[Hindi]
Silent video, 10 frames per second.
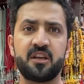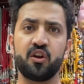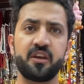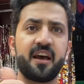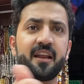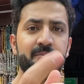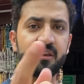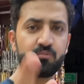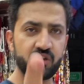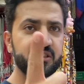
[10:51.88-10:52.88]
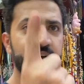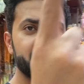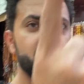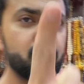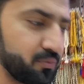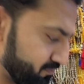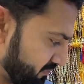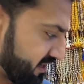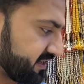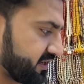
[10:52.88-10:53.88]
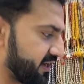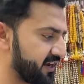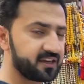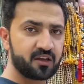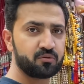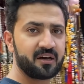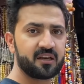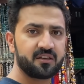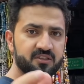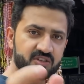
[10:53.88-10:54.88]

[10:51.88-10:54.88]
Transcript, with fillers: चलो यार अभी मोहित आपकी तोप मेरा ये आगे रुमाल